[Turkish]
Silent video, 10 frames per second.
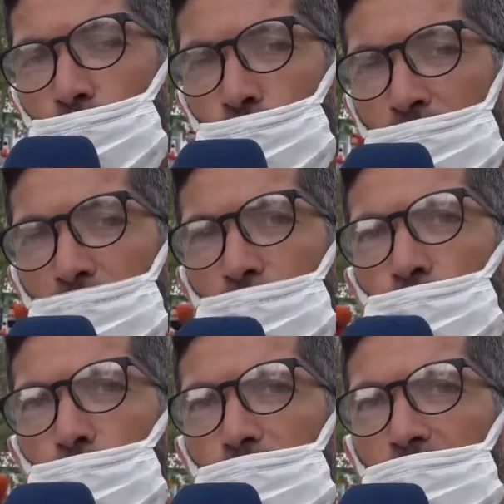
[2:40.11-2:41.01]

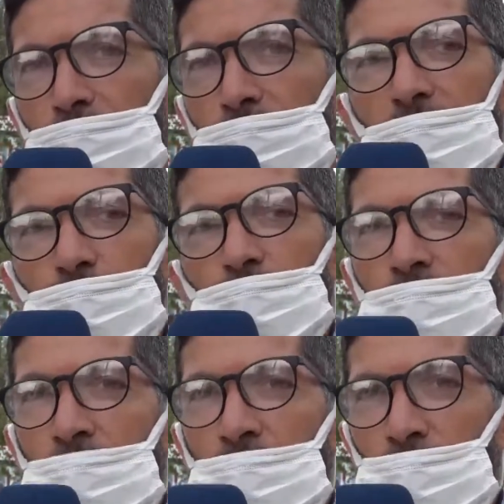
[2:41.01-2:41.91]
üstlenmiş olması hem
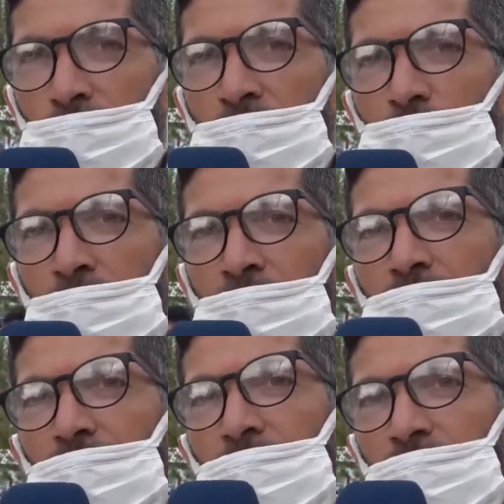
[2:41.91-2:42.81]
şehrimize
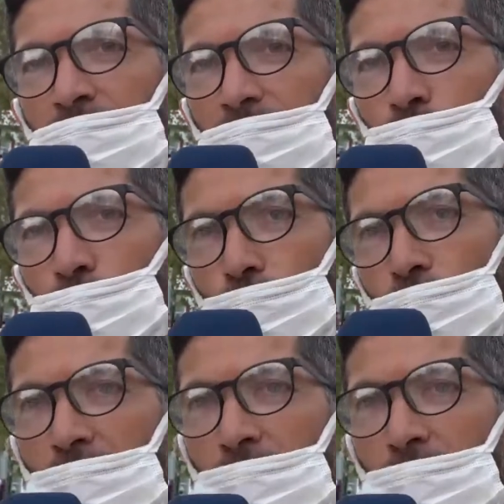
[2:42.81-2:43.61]
maliyeti azaltıyor